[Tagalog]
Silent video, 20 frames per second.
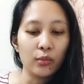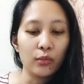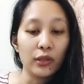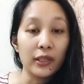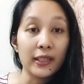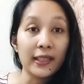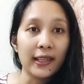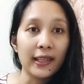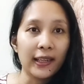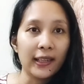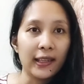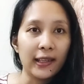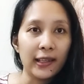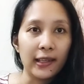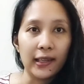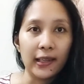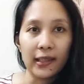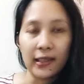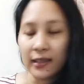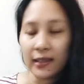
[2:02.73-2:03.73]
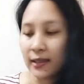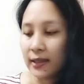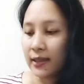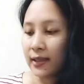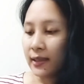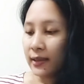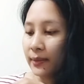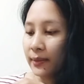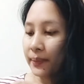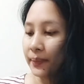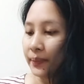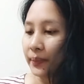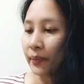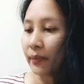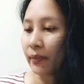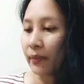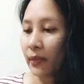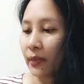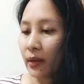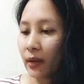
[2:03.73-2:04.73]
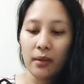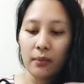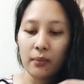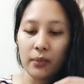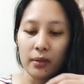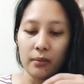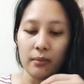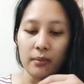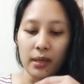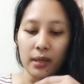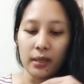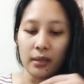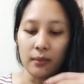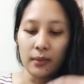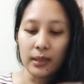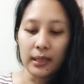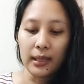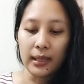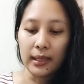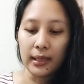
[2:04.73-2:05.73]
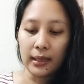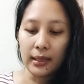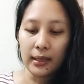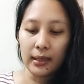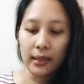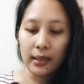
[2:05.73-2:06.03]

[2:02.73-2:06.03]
mula sa kanila. Paper bag na maliit.